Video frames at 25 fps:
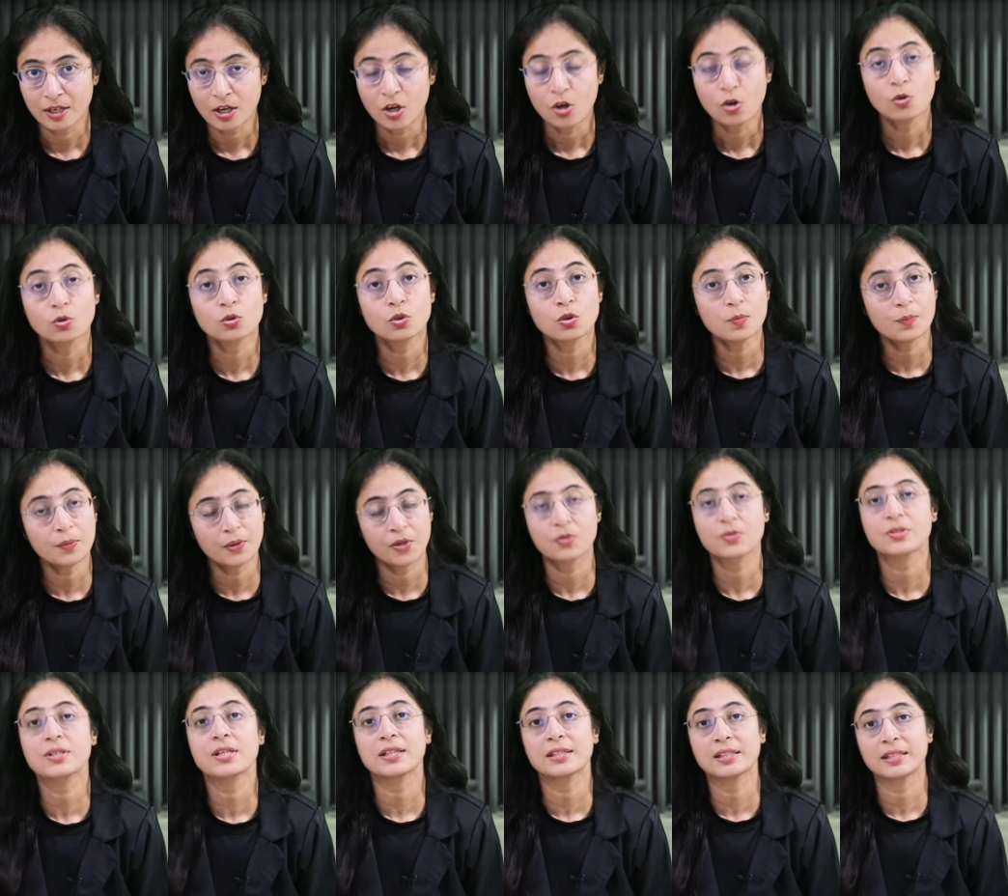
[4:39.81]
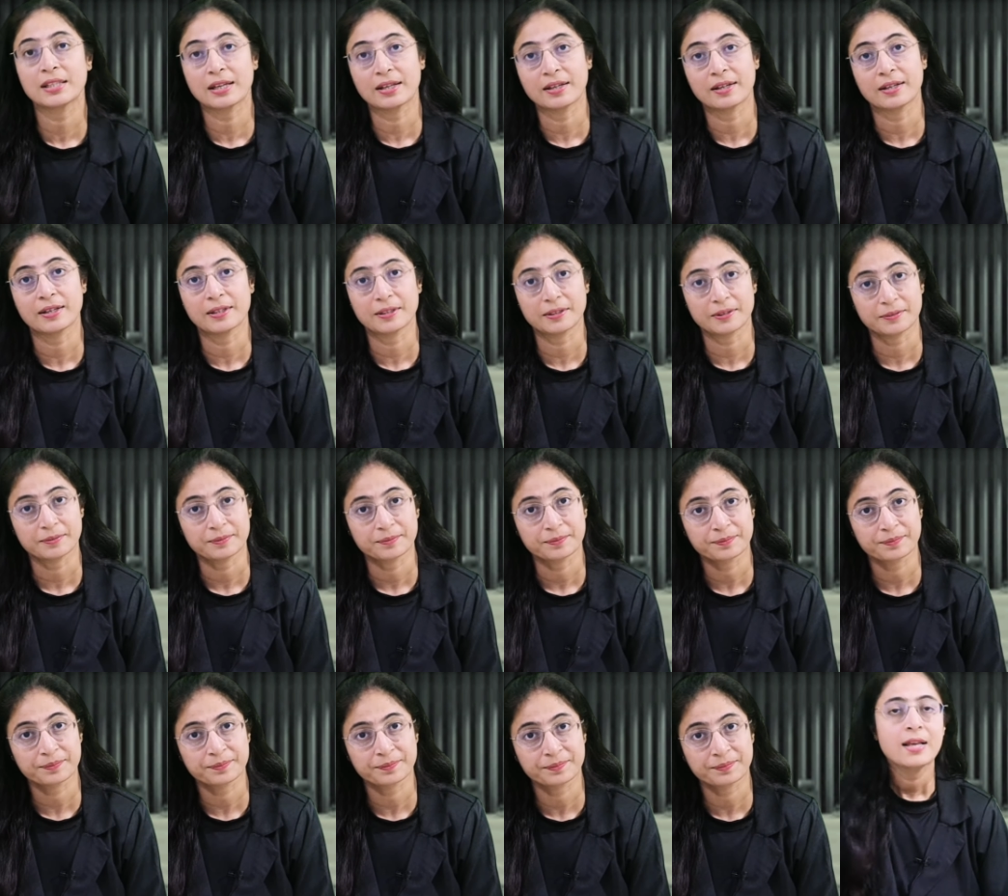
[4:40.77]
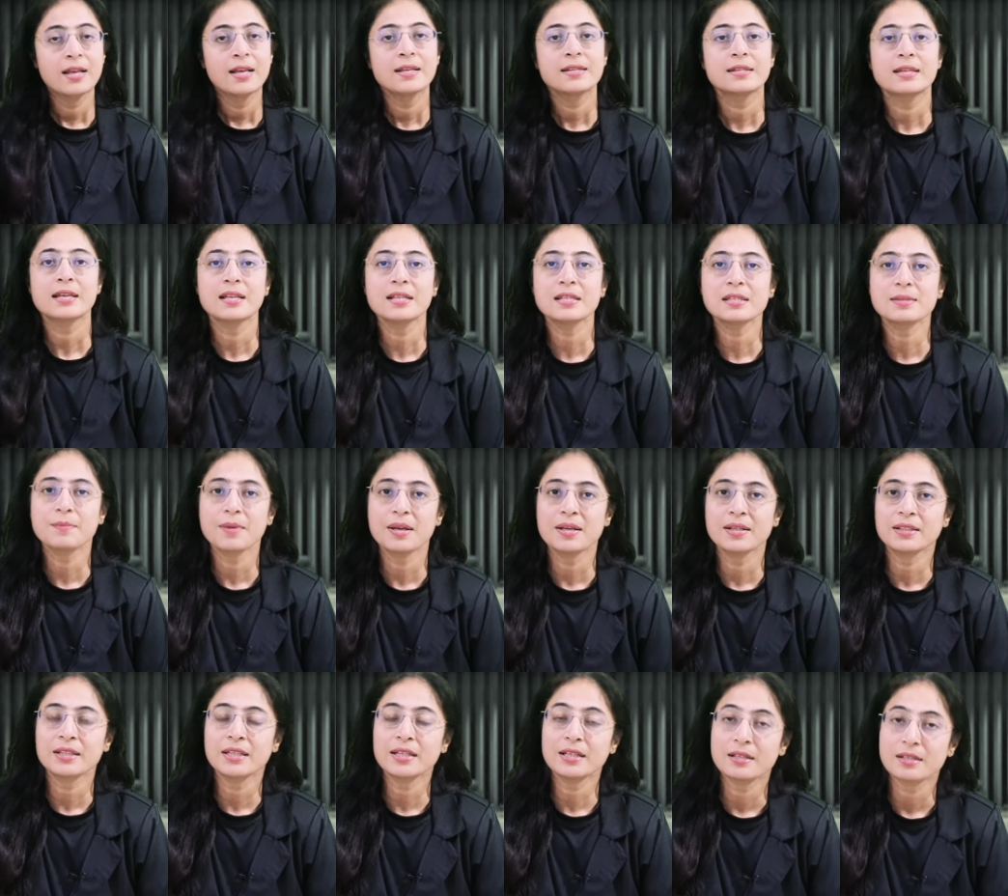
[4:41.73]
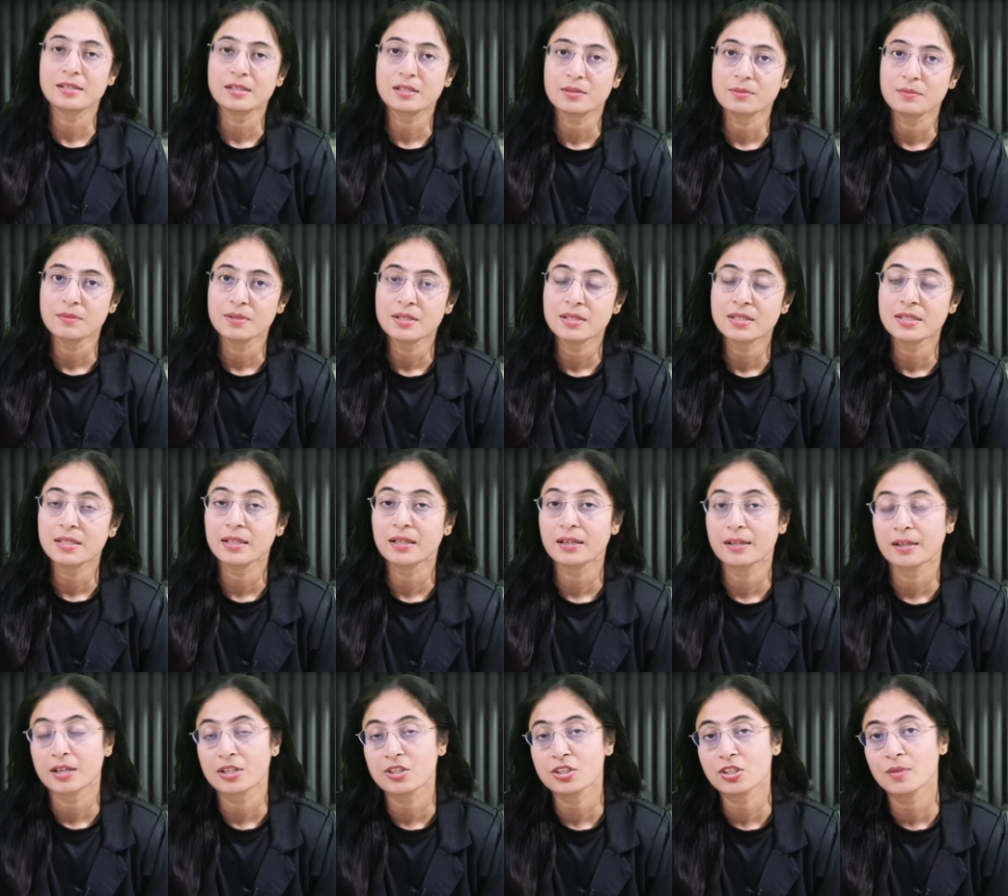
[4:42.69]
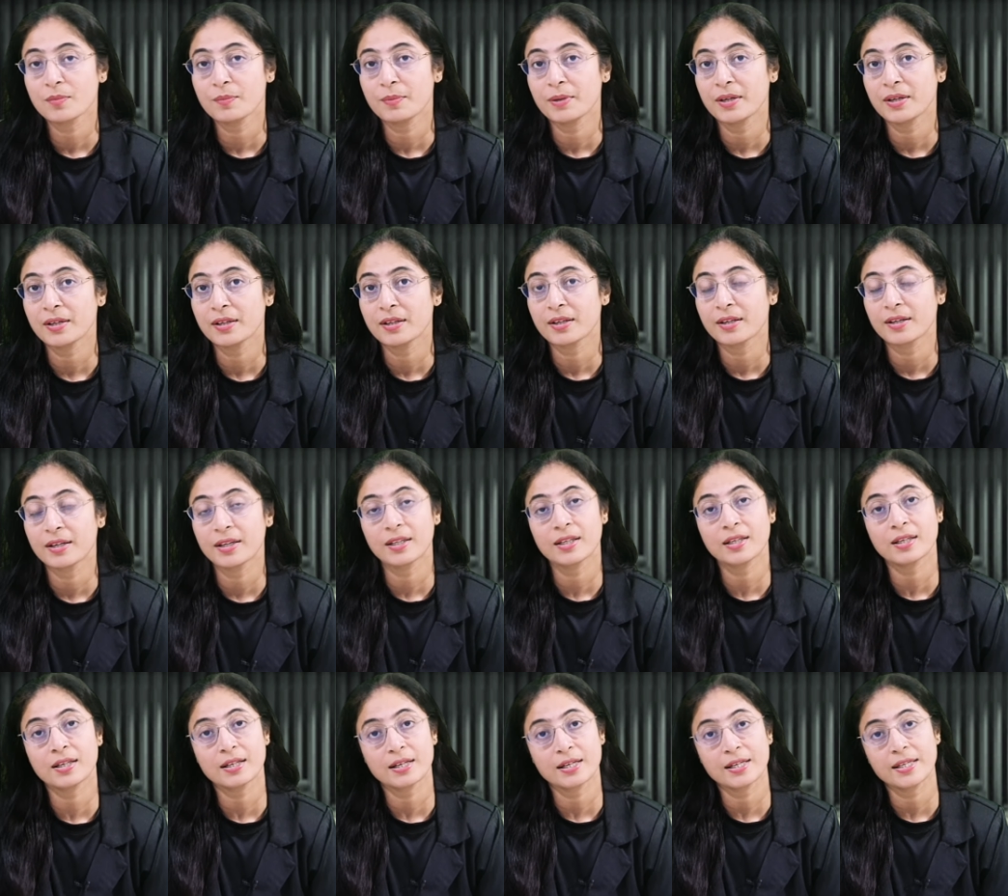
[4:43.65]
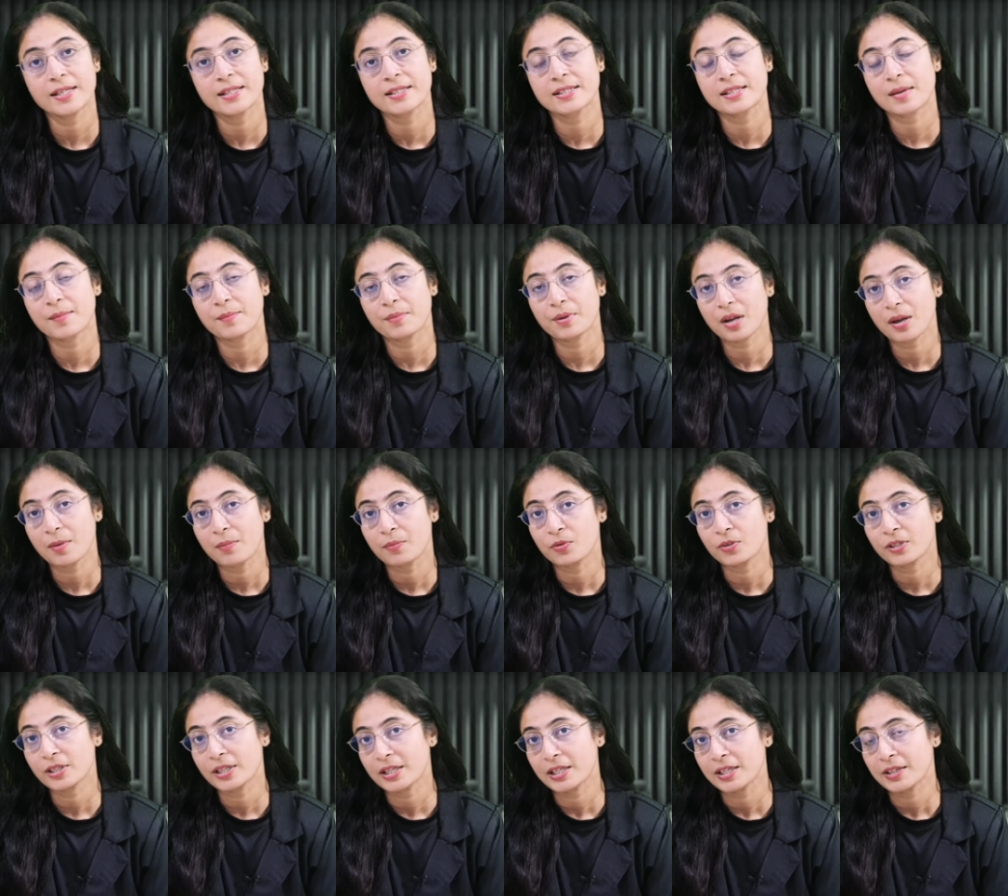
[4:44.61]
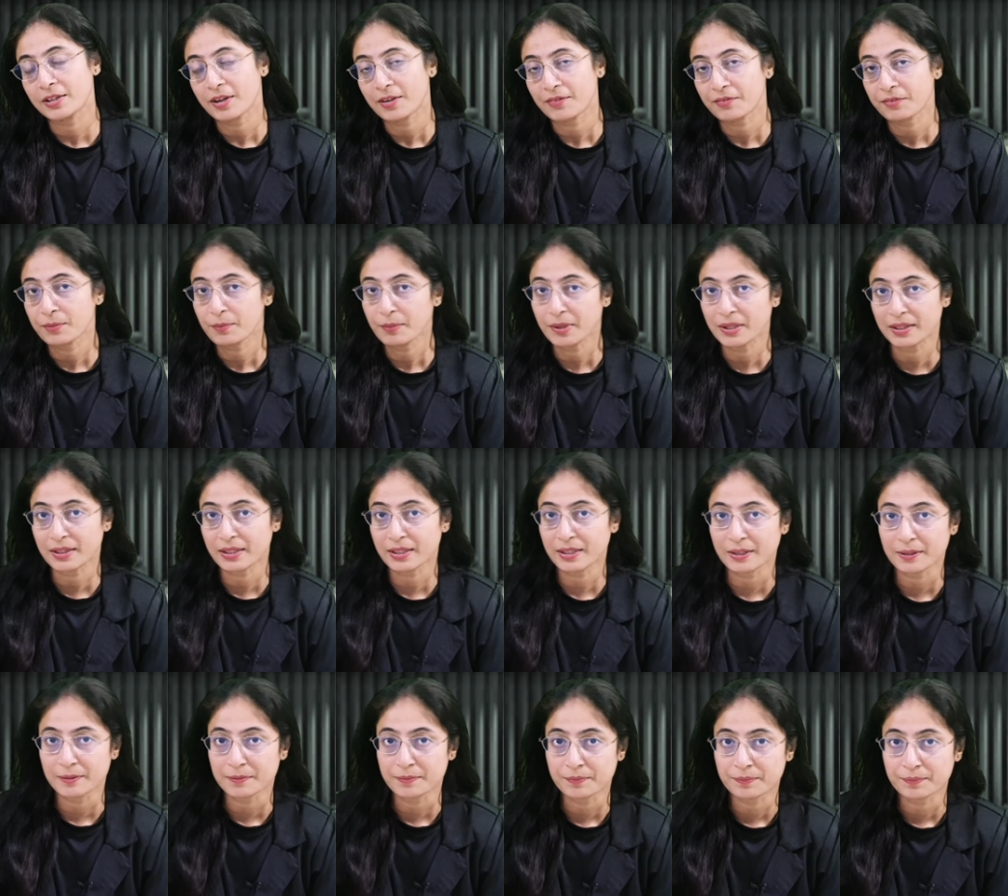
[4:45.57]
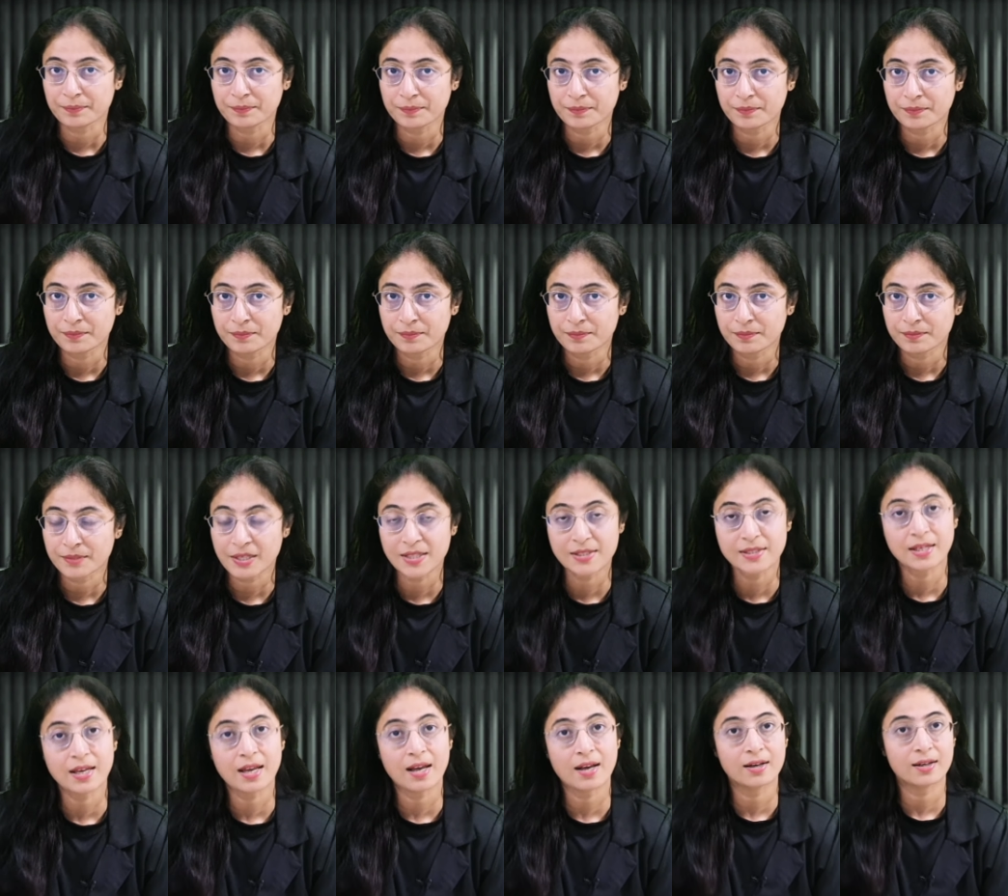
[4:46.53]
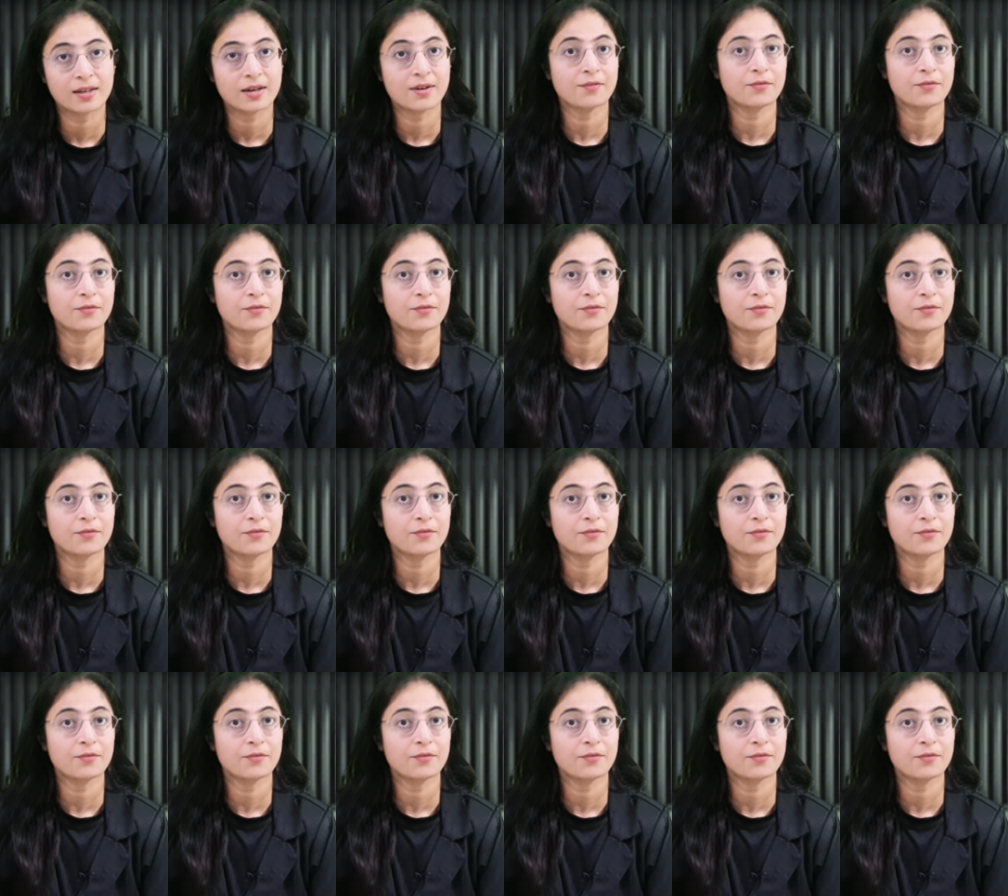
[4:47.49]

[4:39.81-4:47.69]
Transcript: उनको भरोसा दिलाना है सेल्समैन के कस्टमर से कनेक्शन बिल्ड करने के कई एग्जाम्पल आपको डेली लाइफ में मिलते हैं जैसे अगर आप